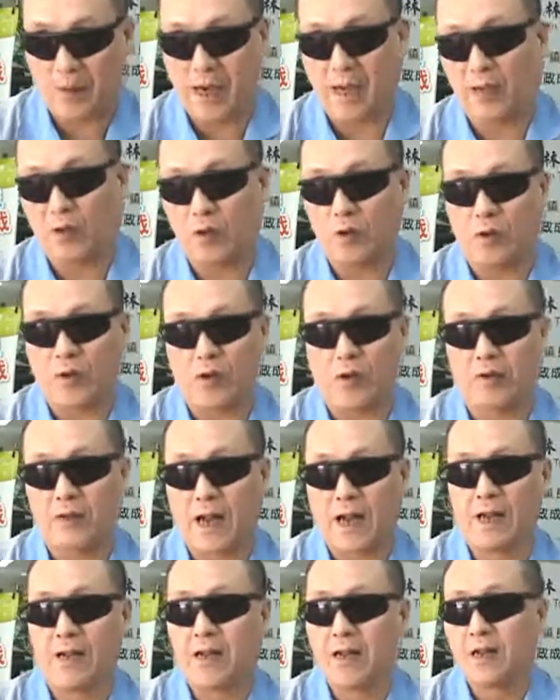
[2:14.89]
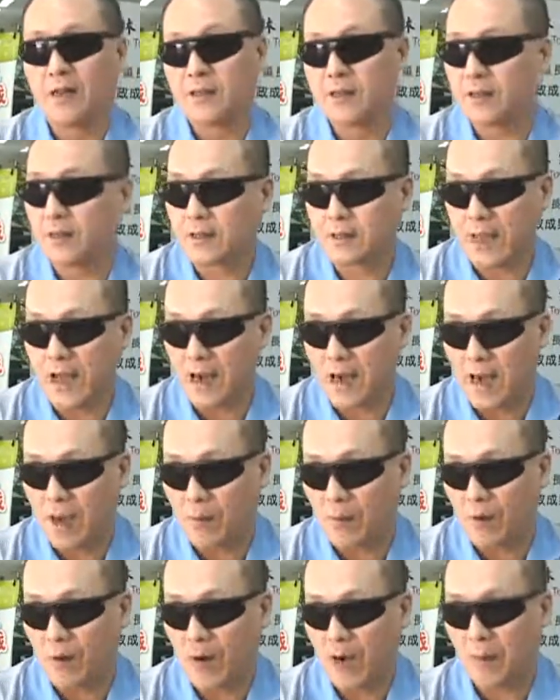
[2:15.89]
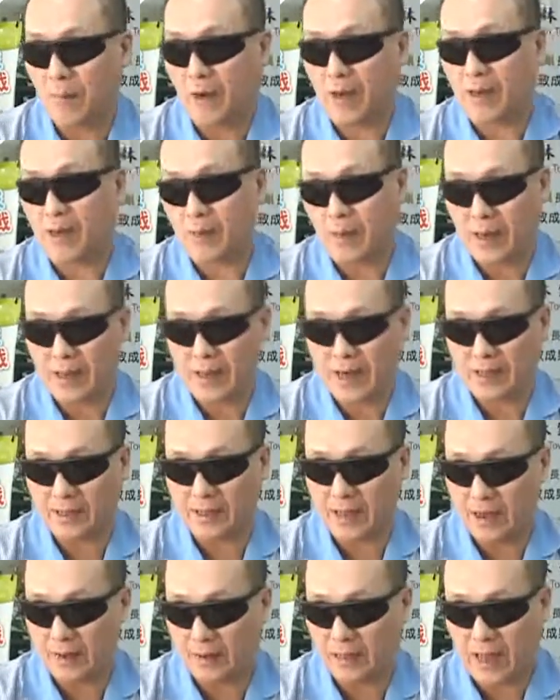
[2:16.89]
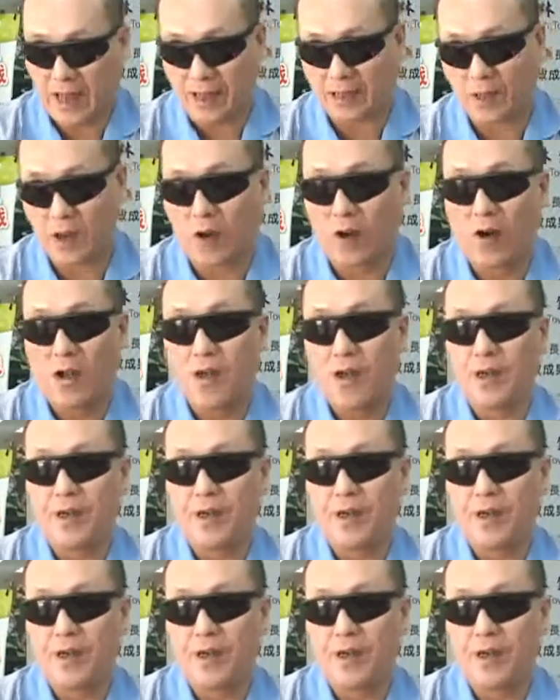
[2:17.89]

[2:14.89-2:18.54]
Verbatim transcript: 要来推广咱市长按摩，啊嘛，希望咱社会大众。